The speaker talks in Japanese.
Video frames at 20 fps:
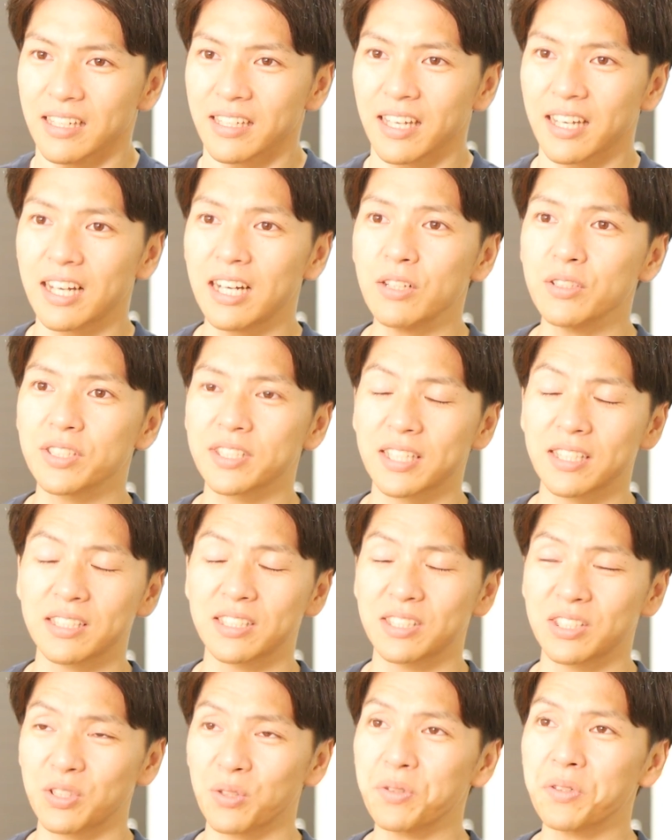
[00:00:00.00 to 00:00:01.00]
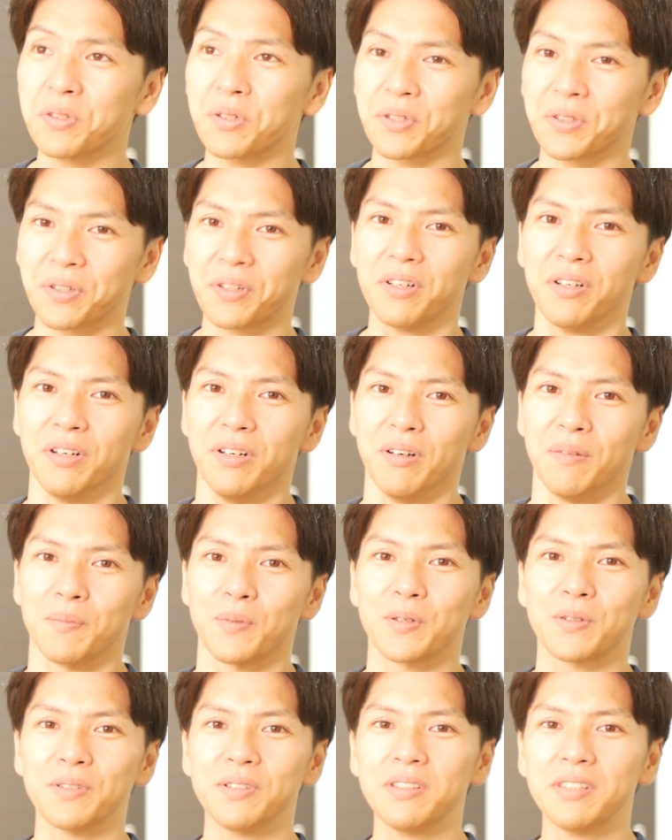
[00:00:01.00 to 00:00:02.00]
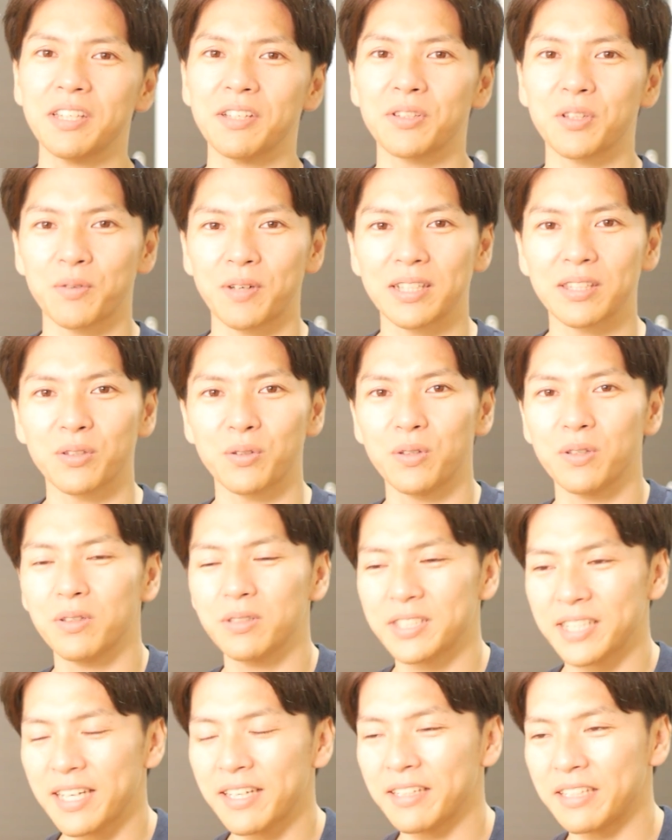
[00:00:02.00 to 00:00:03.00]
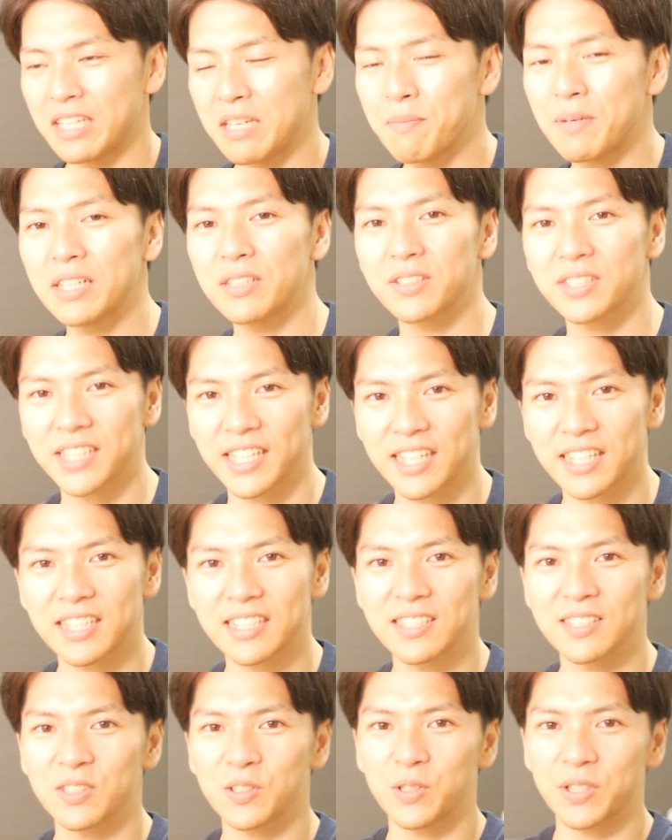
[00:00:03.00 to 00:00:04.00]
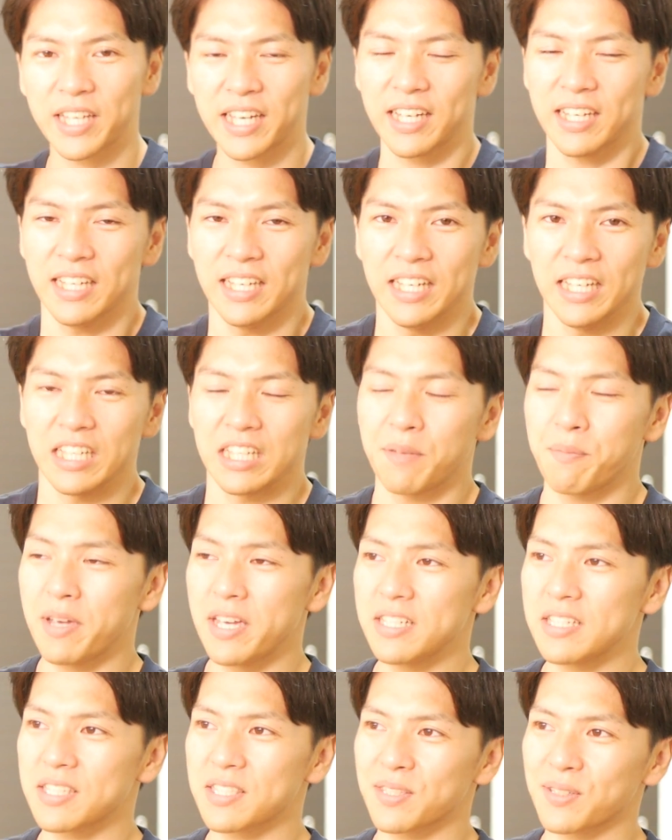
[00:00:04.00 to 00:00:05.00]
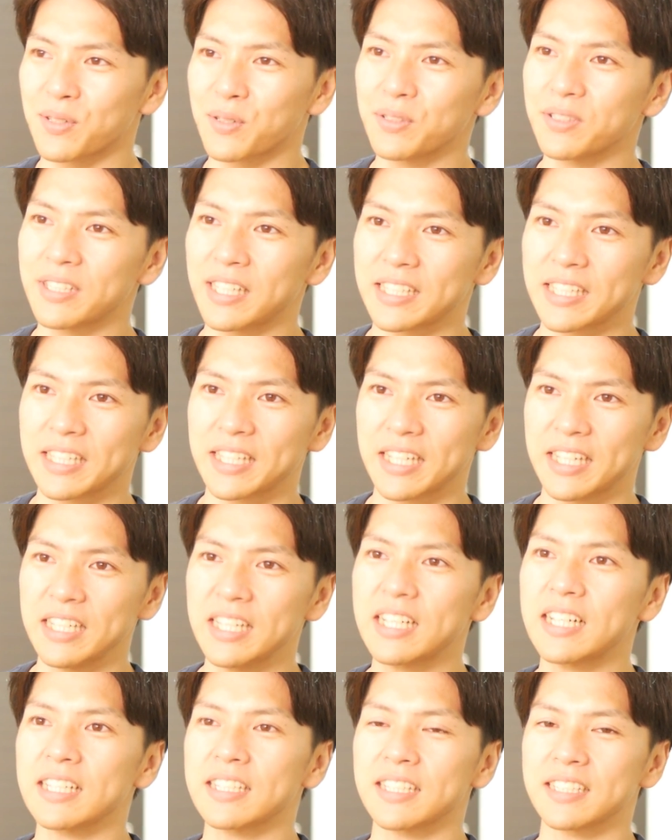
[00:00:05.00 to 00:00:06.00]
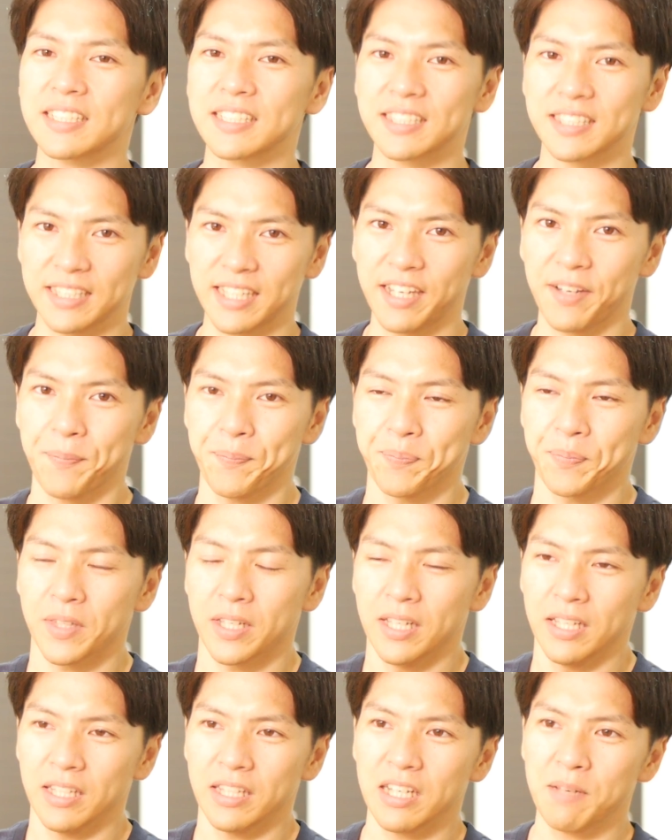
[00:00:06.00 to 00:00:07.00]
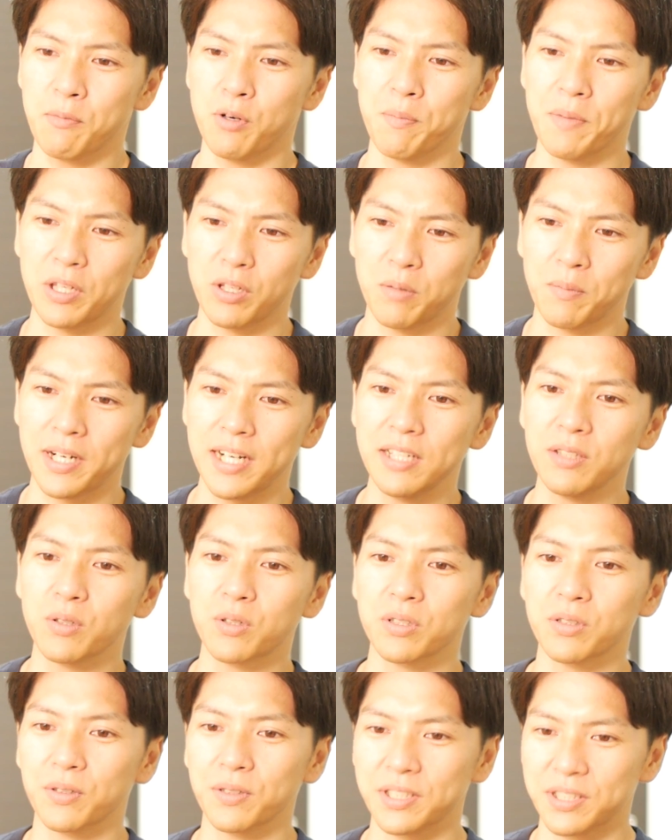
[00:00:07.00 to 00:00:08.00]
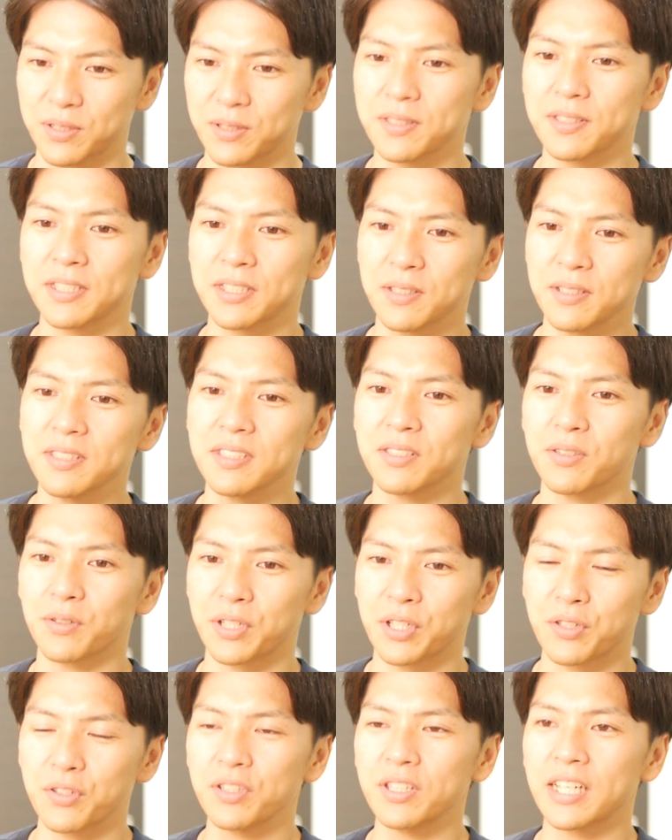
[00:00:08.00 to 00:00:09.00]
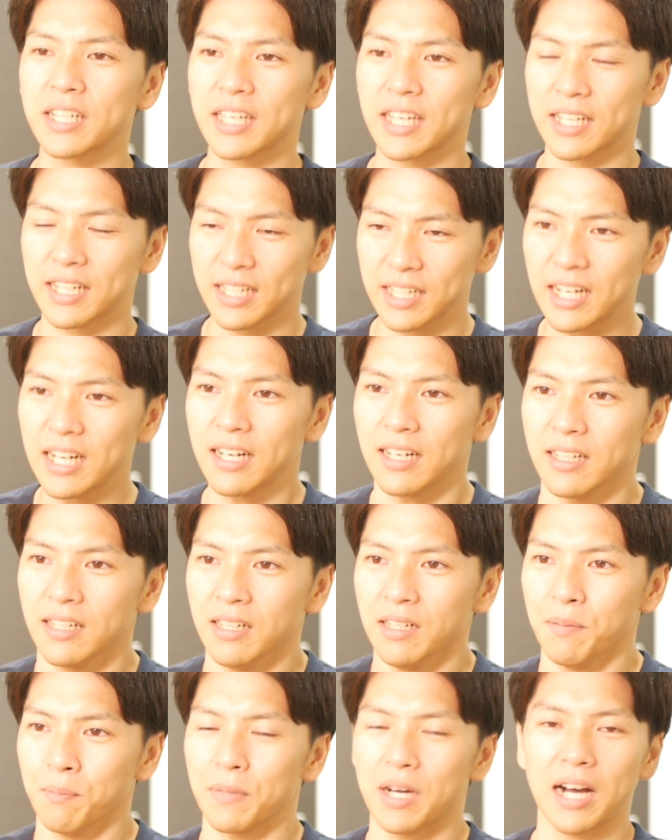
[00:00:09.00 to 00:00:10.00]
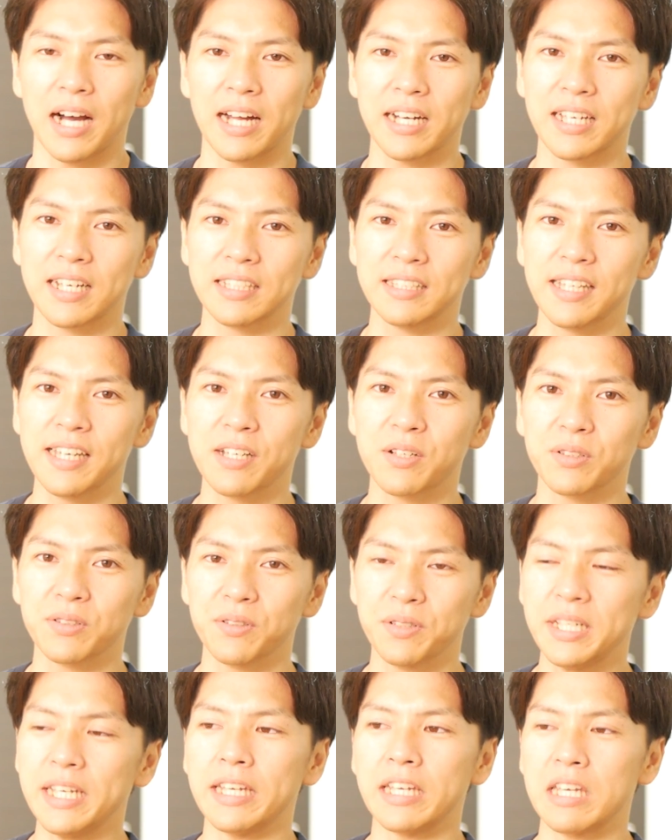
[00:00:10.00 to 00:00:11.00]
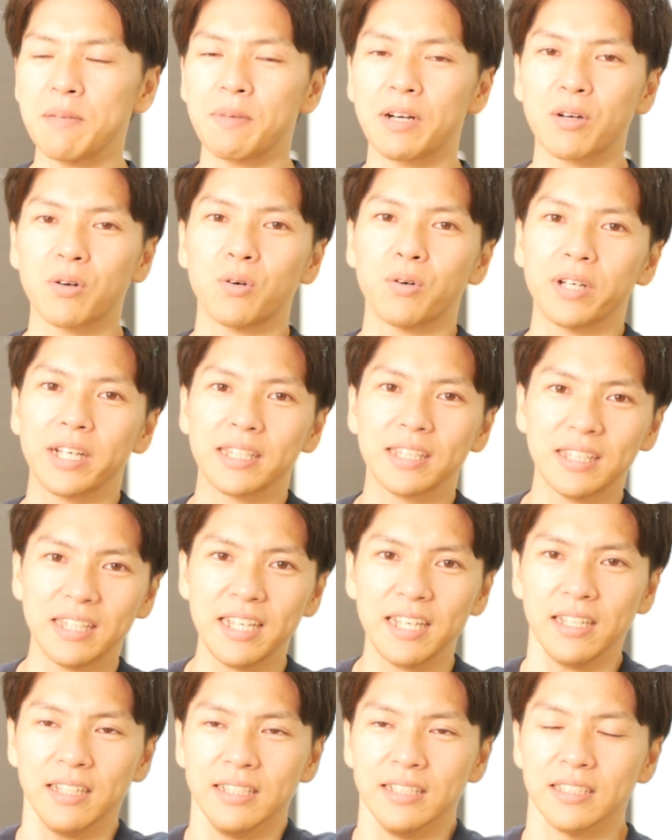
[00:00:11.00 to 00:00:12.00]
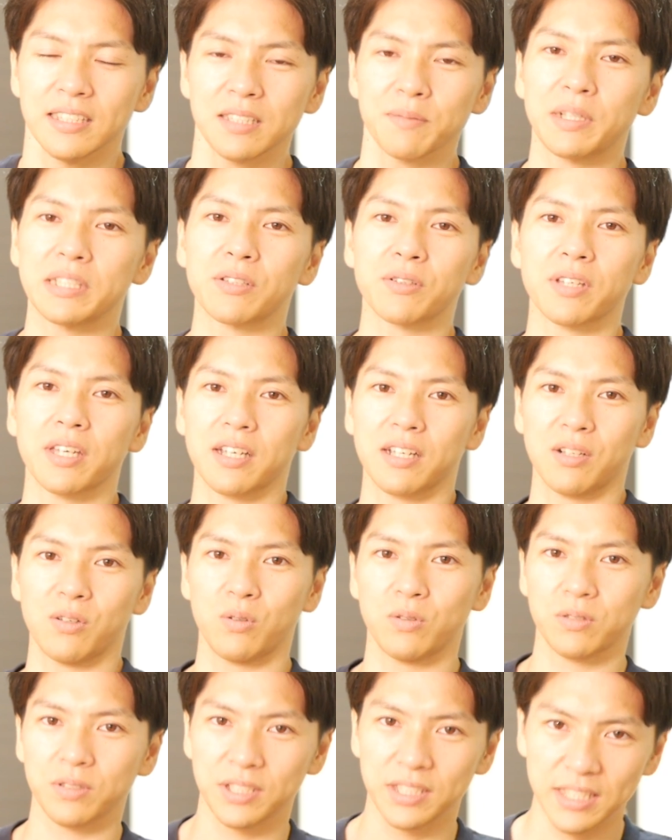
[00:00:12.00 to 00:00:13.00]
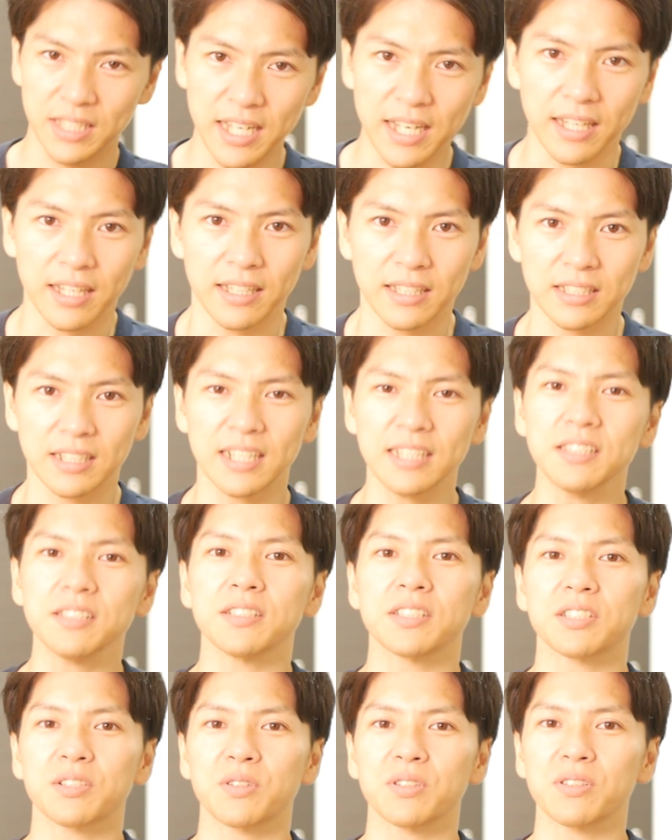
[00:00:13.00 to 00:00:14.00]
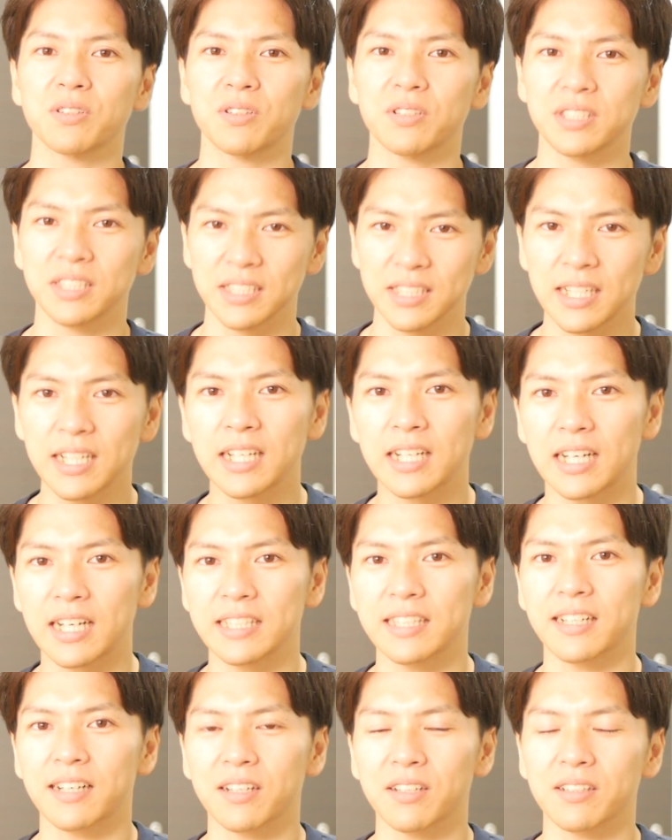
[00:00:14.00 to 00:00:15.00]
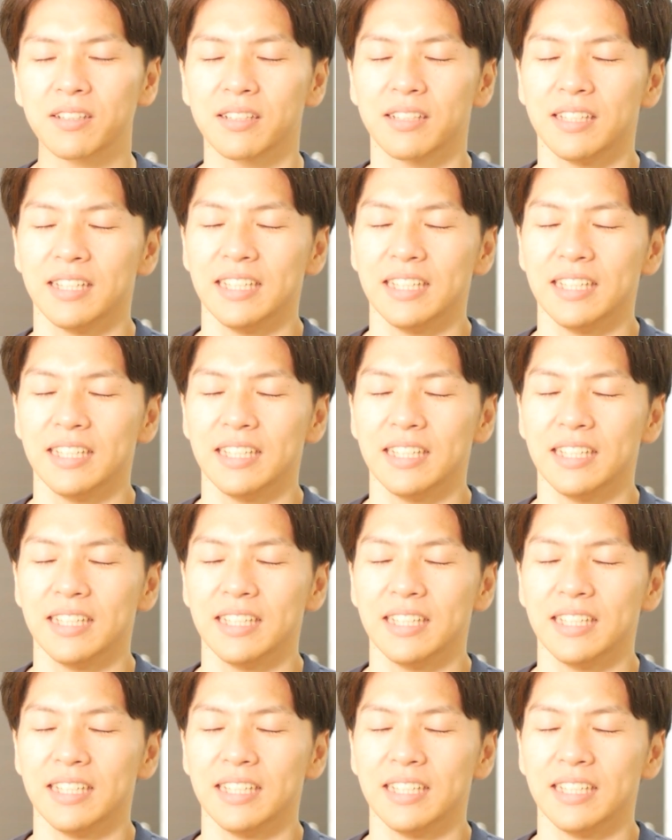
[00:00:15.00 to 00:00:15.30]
怪我をした直後の僕っていうのは当然今の生活をねイメージすることなんてできなかったですね。でも目の前のことを一つ一つ取り組んだ結果、まあ、ありがたいことに今こうやって妻と結婚をして、かつ仕事をしながら働く